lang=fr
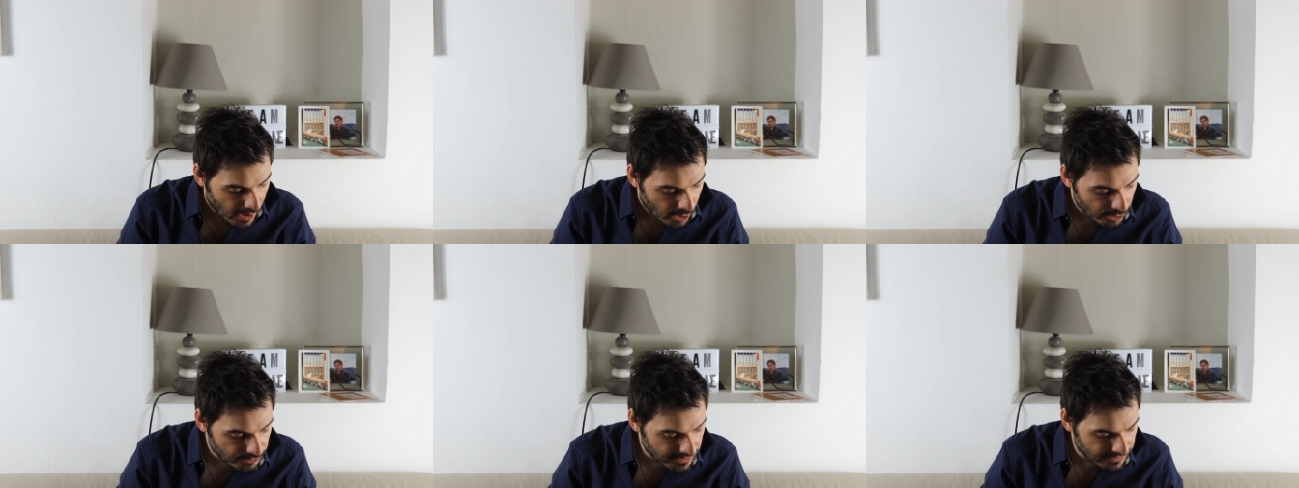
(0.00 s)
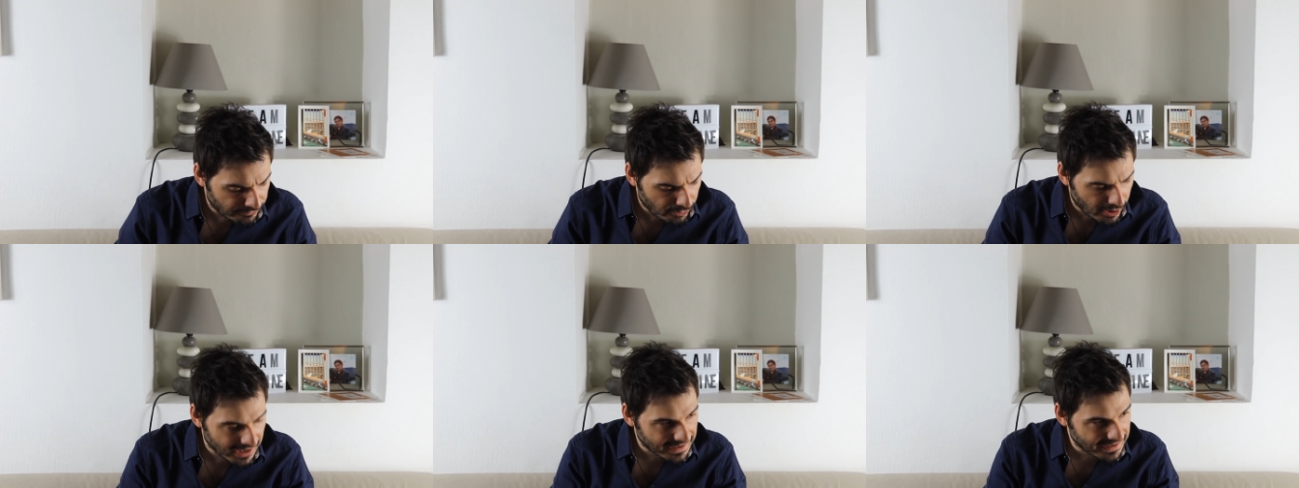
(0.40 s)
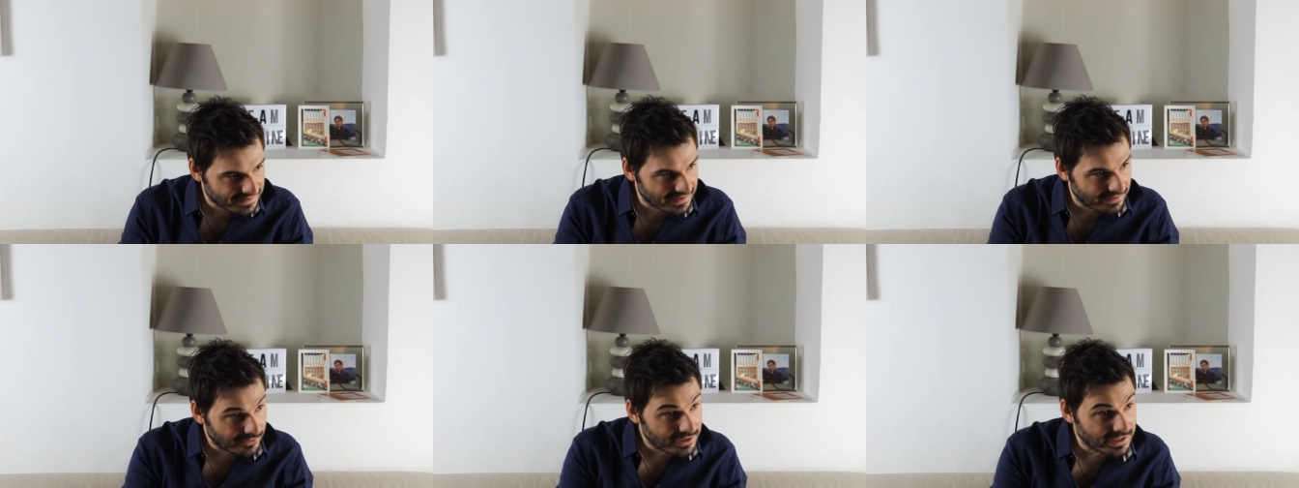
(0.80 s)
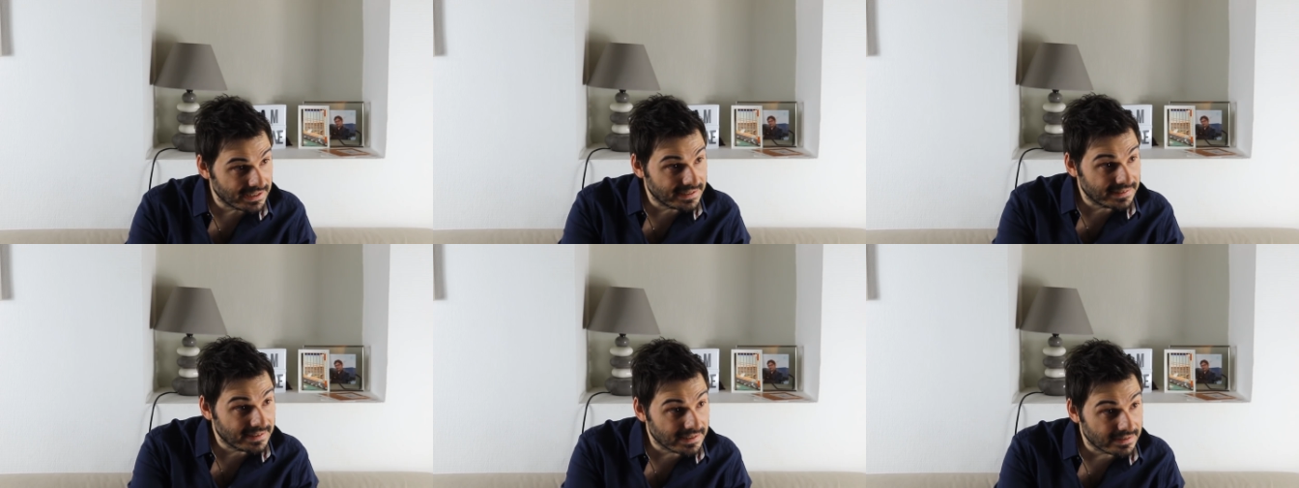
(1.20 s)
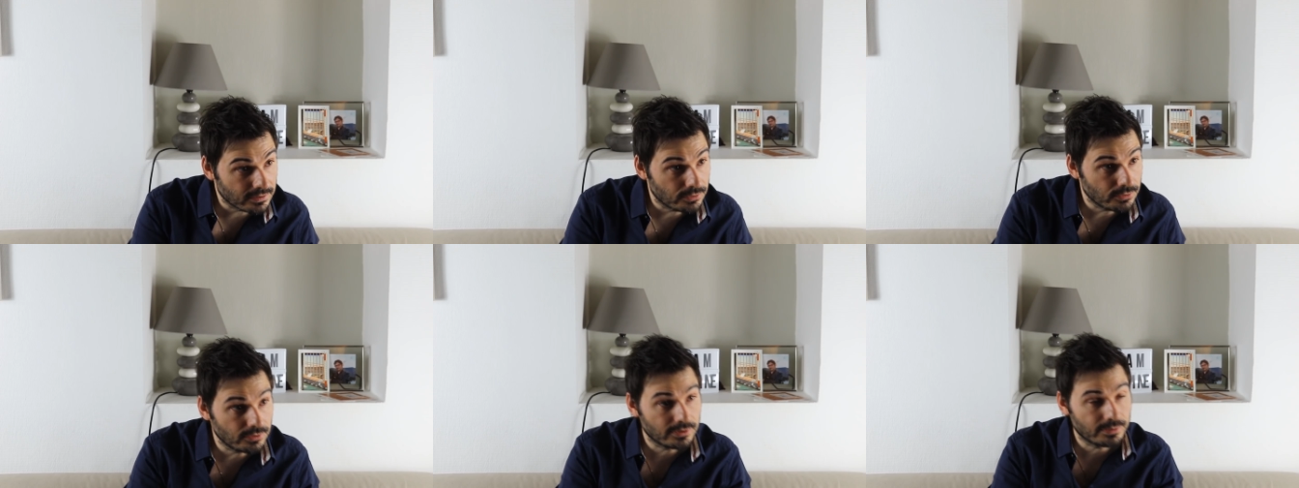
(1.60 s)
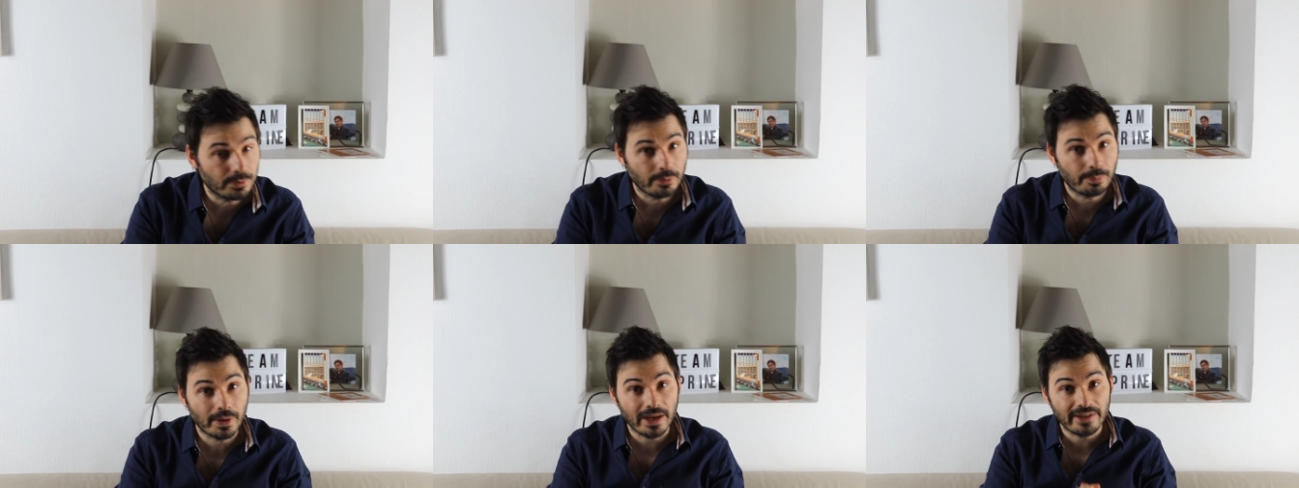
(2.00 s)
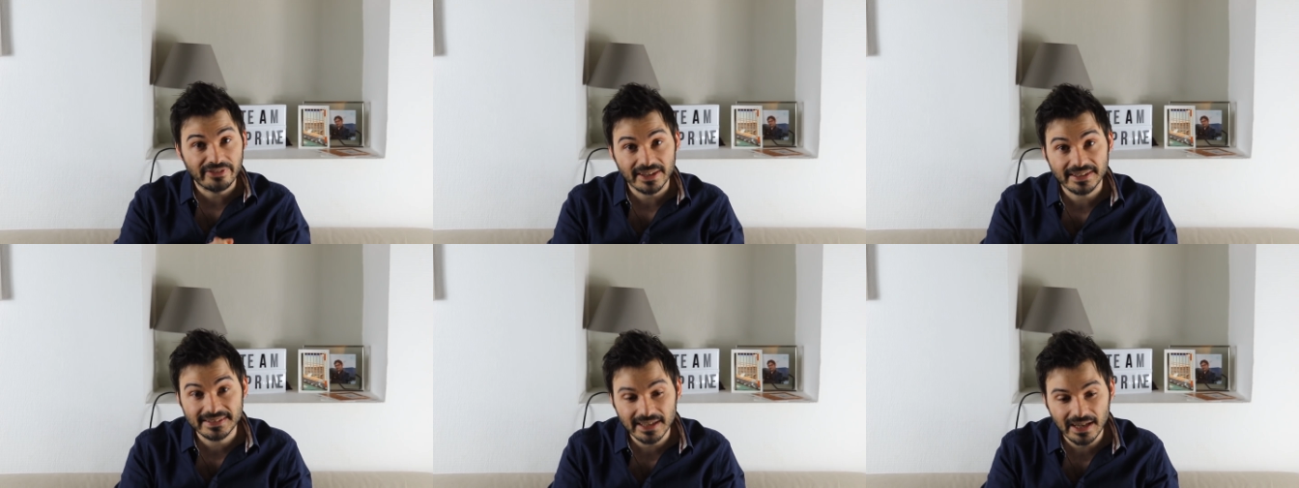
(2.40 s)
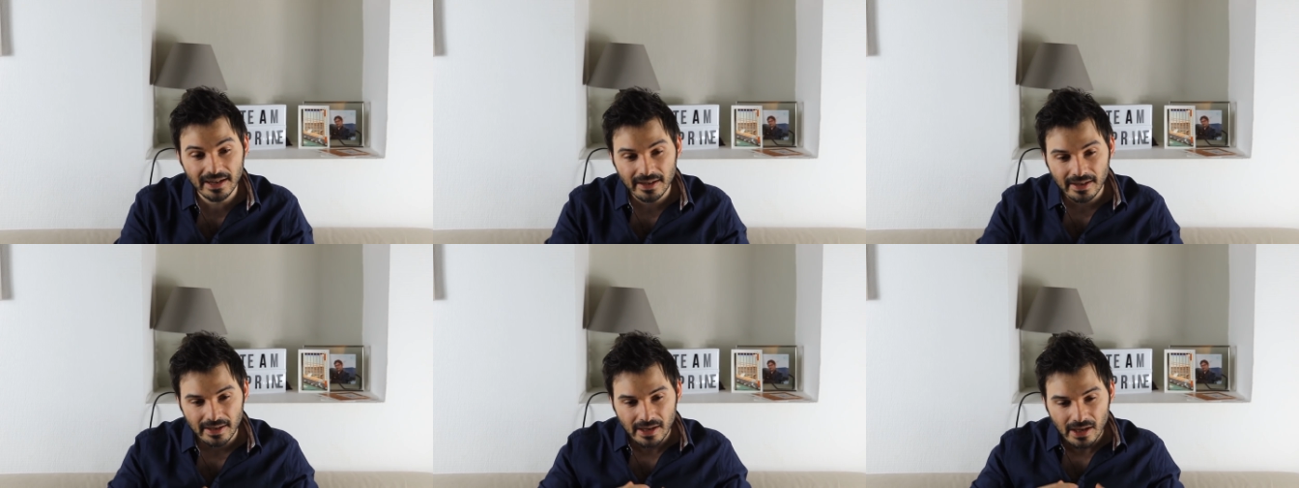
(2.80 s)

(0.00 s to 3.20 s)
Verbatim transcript: Ensuite, faut arrêter de s'inventer des excuses pour pas faire ça.